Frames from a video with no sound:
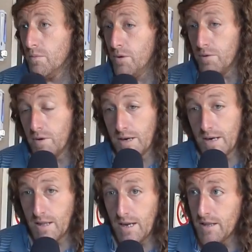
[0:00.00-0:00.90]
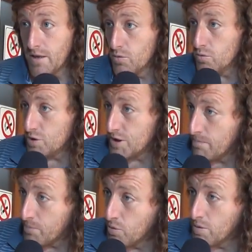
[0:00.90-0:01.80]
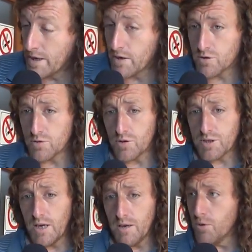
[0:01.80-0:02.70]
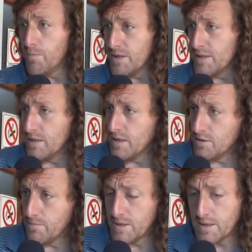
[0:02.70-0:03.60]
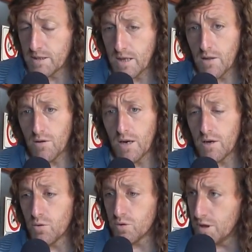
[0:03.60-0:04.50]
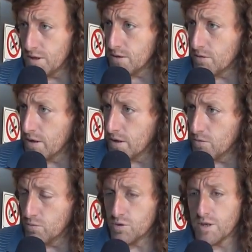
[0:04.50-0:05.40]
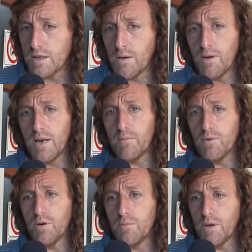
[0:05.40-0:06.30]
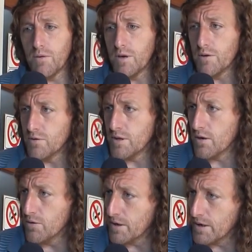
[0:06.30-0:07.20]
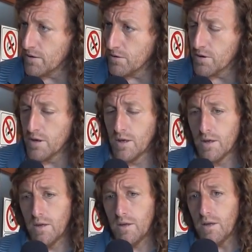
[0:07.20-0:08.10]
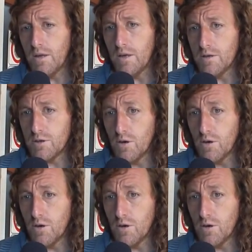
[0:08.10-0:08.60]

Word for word: Bueno, en realidad la denuncia pública, nosotros ya hemos presentado en la justicia una denuncia, también le hemos enviado una nota al gobernador eh,